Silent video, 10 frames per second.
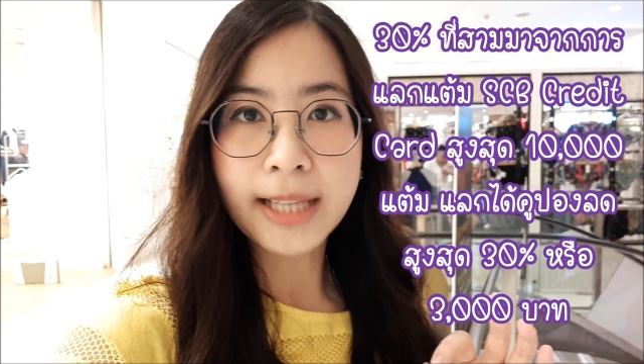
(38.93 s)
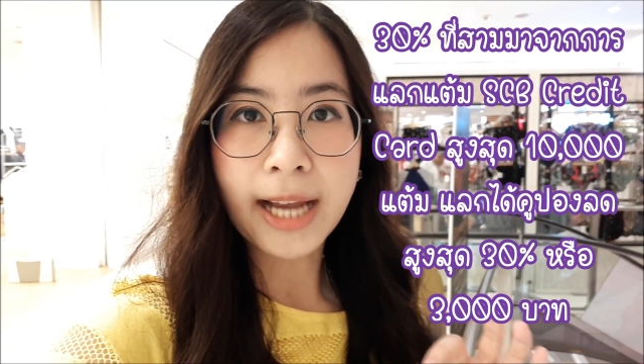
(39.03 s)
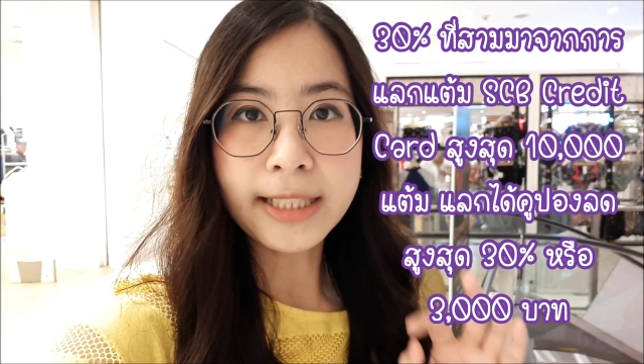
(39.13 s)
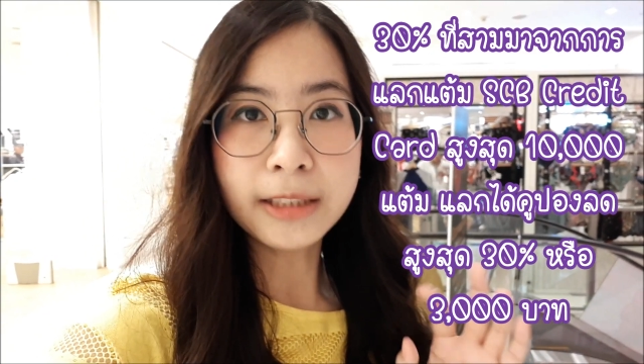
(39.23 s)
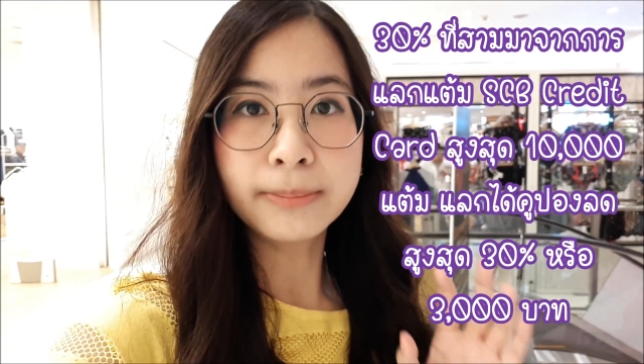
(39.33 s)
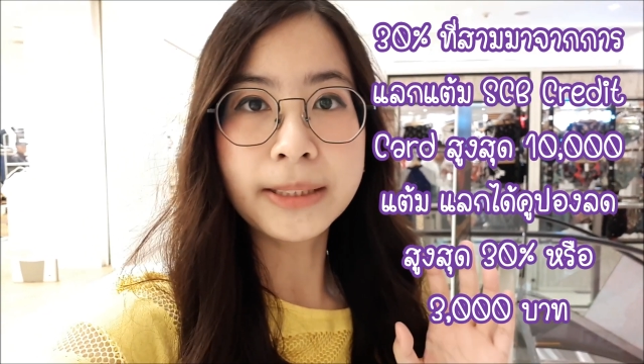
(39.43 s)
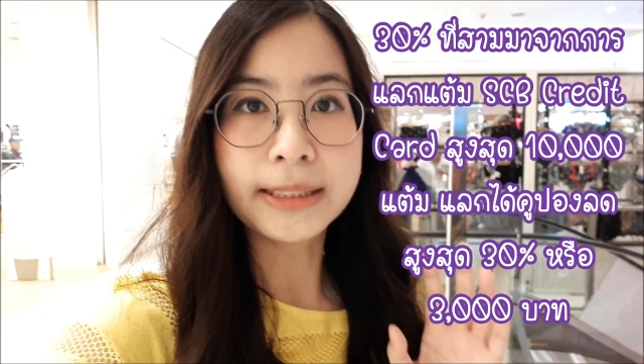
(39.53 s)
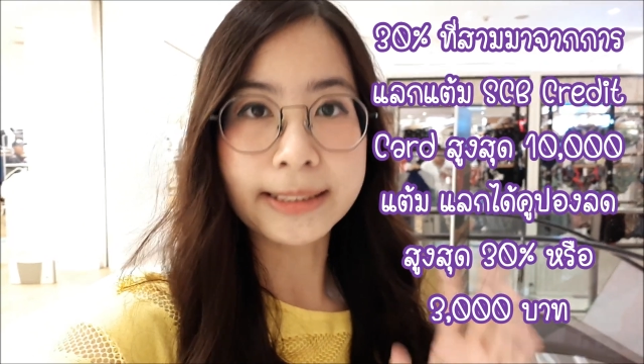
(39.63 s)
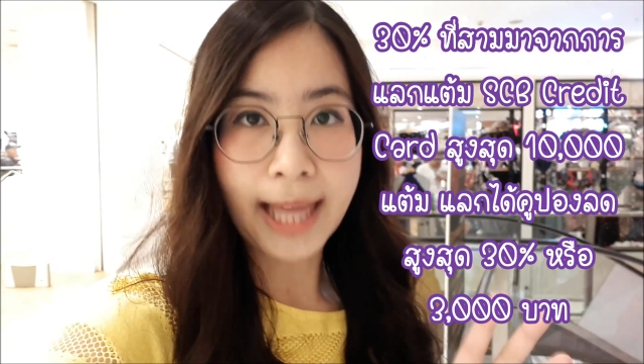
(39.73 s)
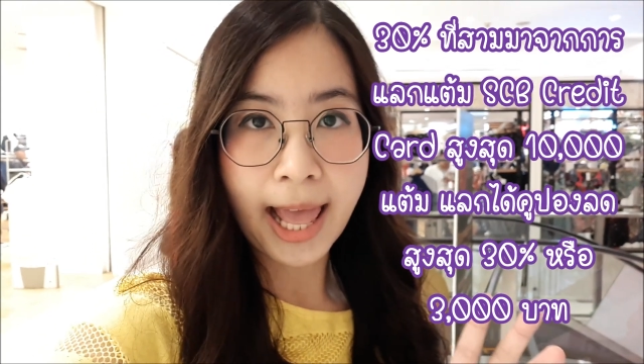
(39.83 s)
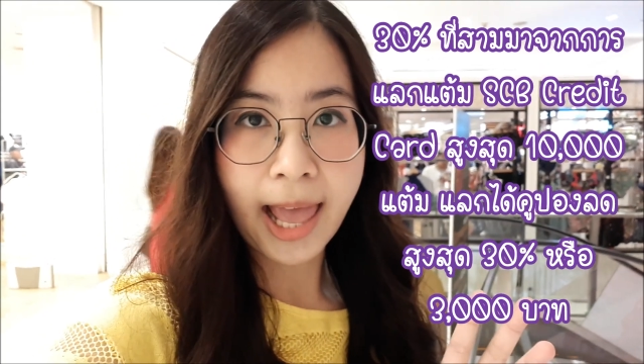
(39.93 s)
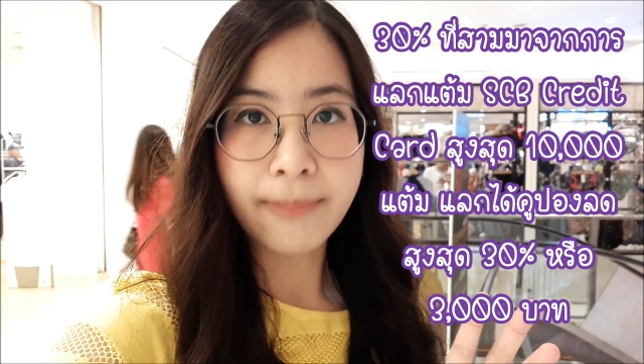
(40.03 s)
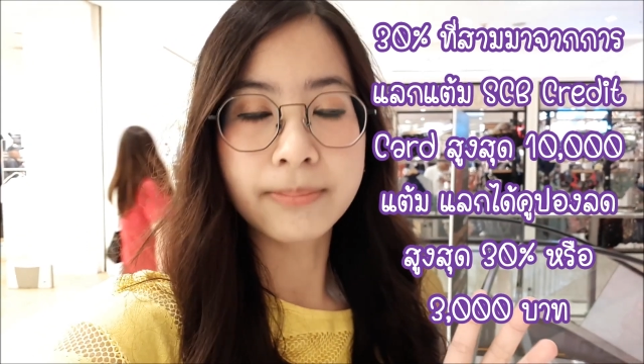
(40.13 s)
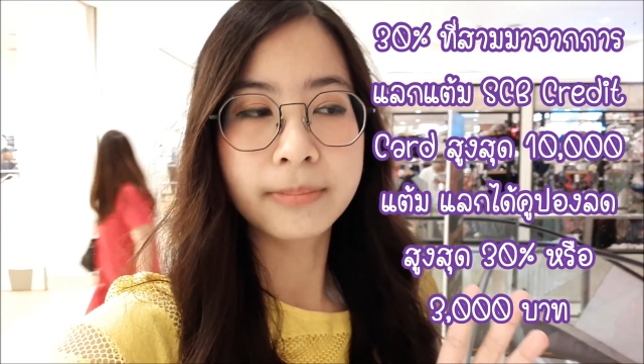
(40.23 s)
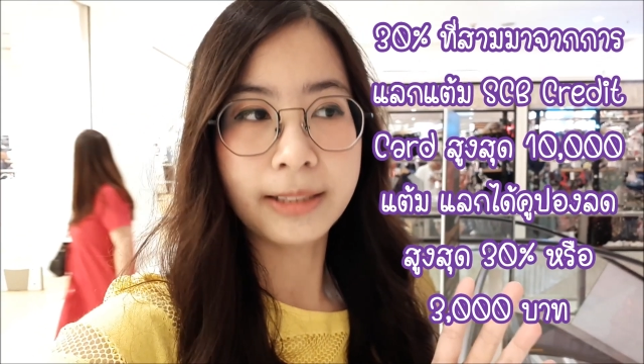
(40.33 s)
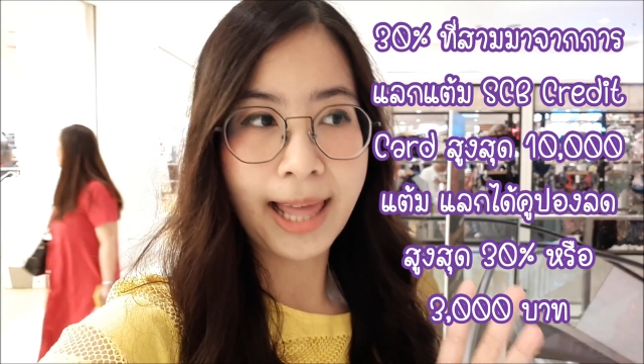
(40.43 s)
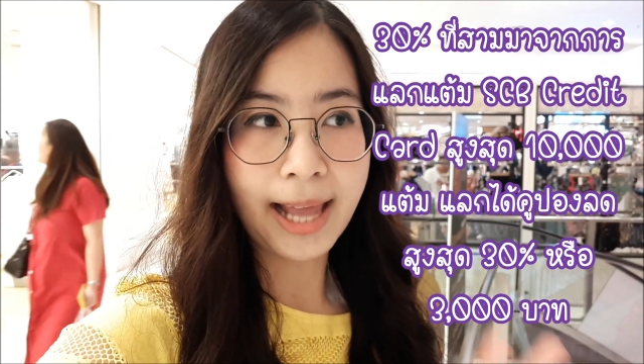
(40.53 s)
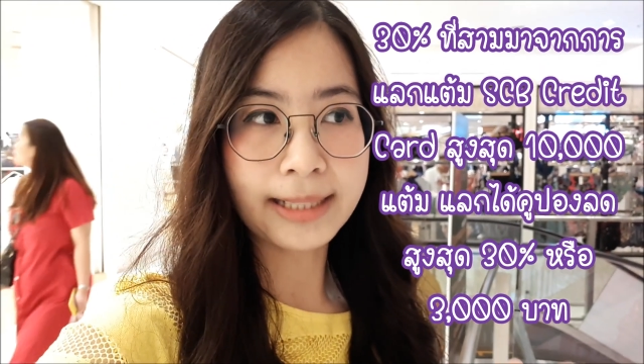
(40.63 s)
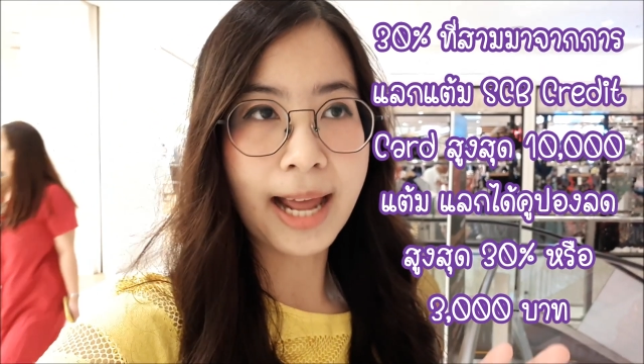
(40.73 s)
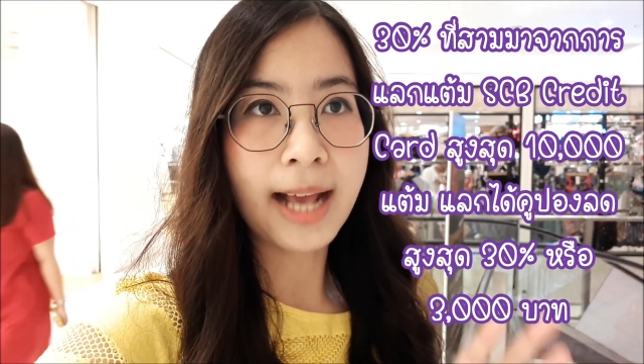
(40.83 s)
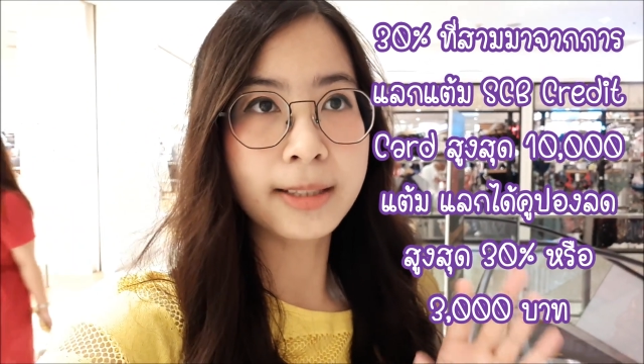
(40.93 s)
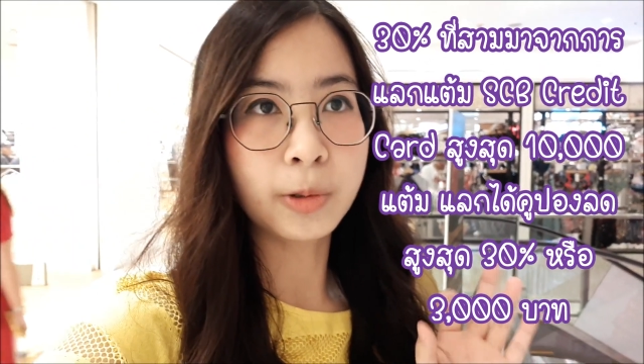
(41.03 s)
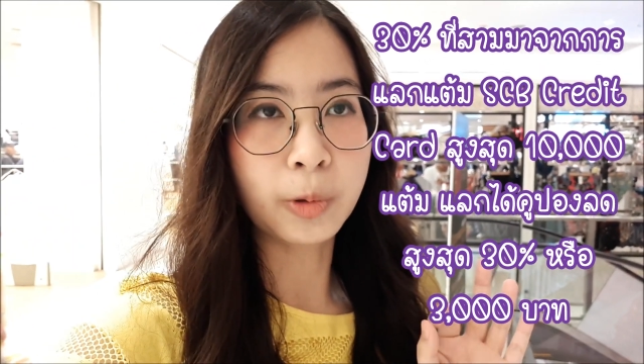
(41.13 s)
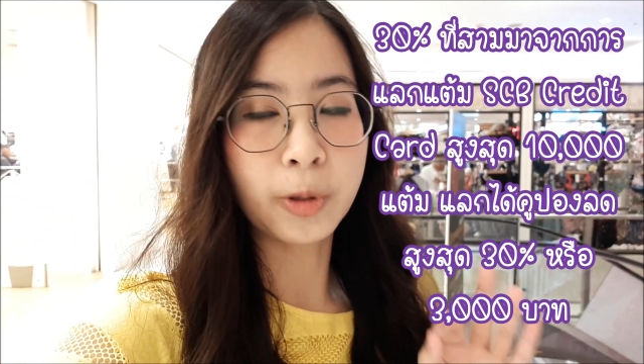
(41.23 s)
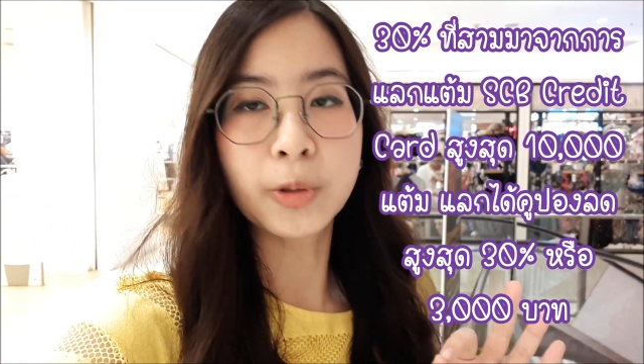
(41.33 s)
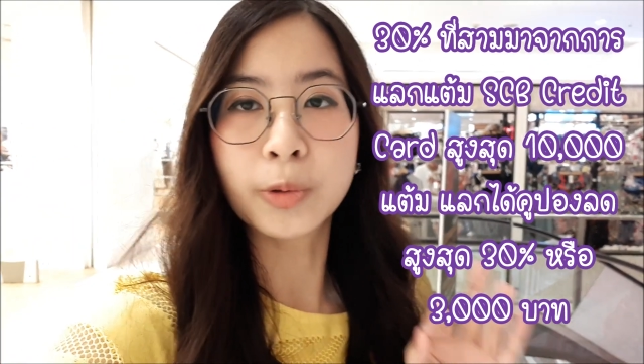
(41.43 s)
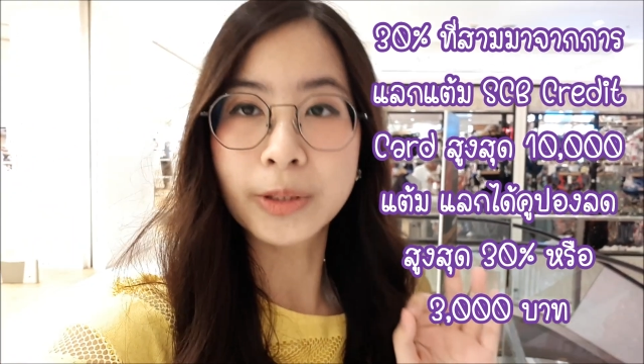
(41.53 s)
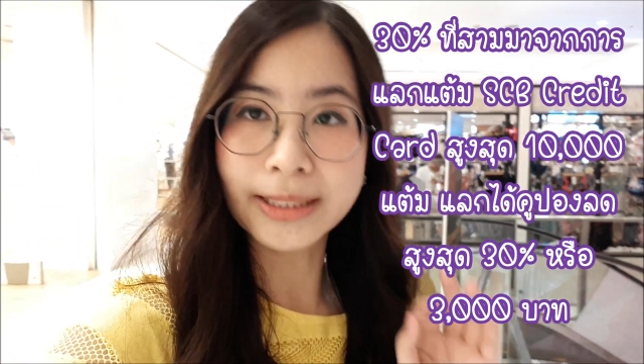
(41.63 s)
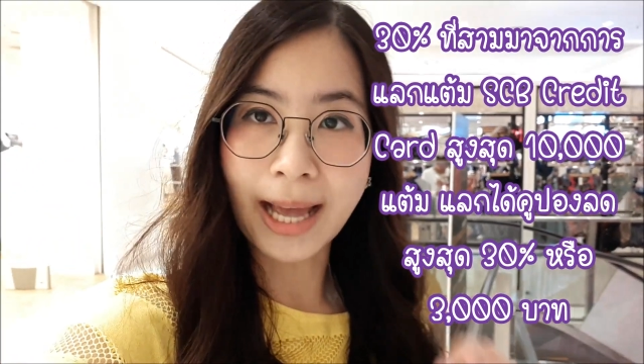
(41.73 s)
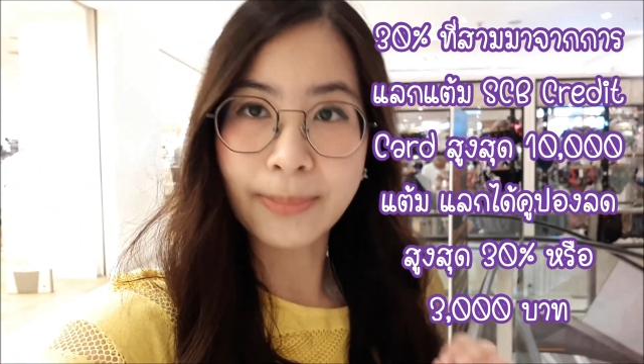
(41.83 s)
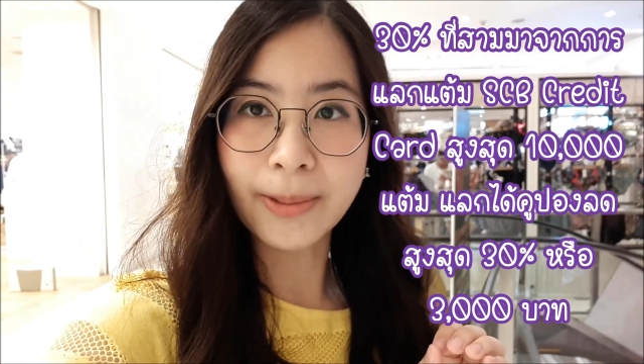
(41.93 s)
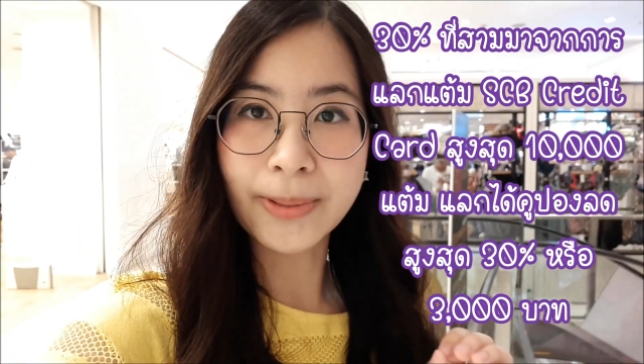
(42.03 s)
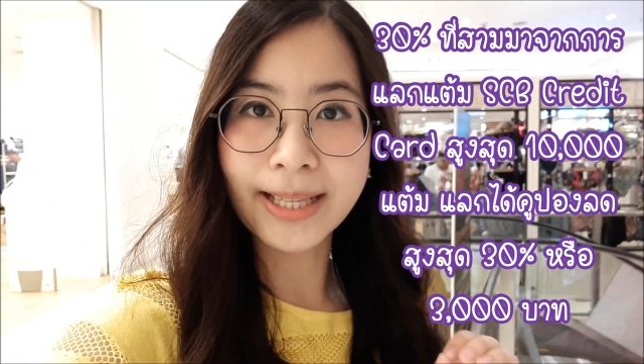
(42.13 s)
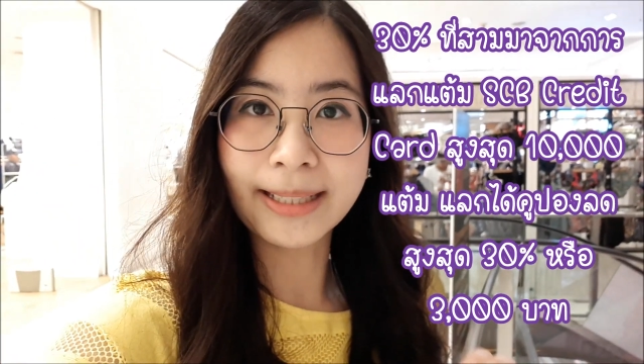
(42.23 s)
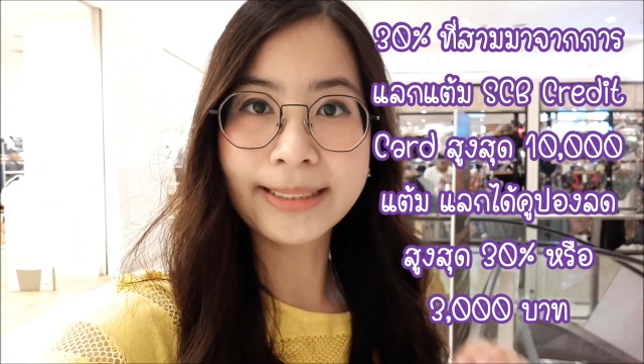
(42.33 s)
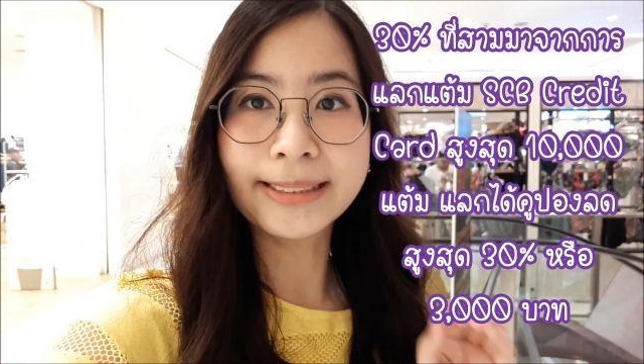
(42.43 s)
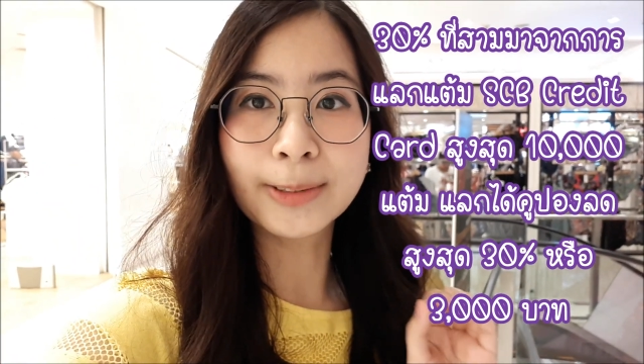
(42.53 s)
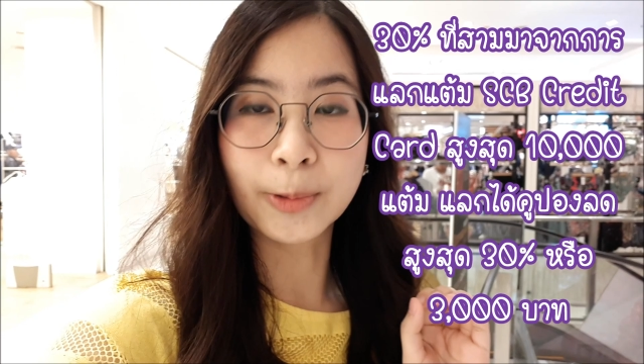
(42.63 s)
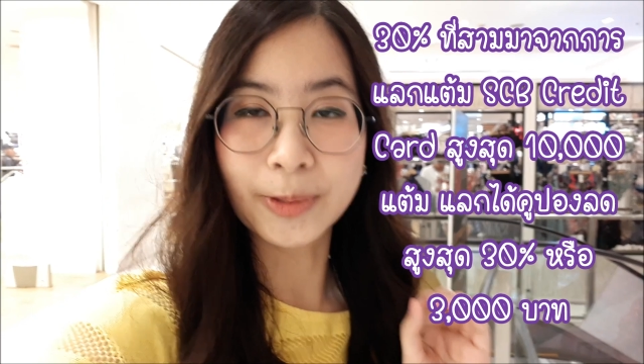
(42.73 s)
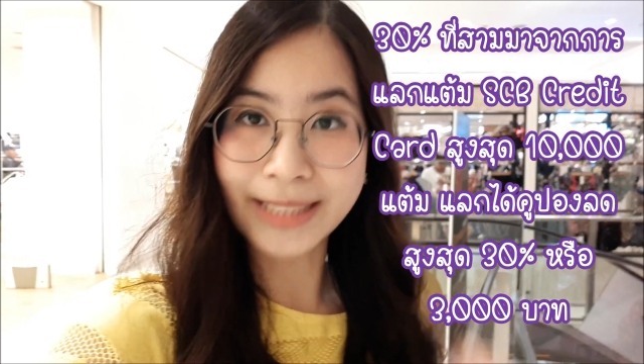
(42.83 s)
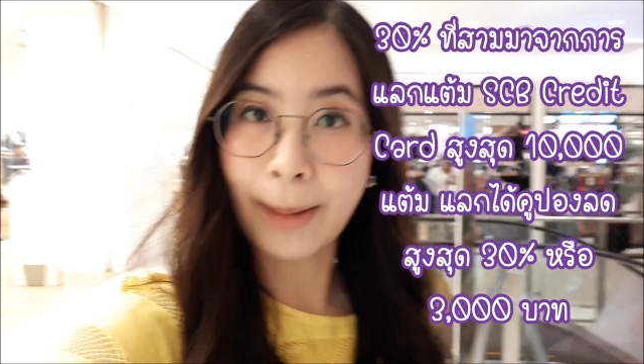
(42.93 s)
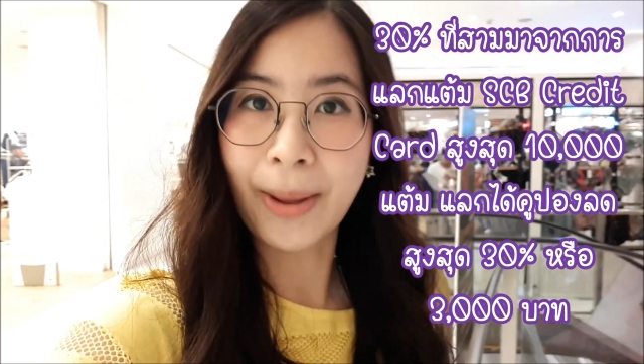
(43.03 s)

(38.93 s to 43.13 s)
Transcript: ใช้ 10,000 แต้มแลกได้สูงลดสูงสุด 30% คือสูงสุด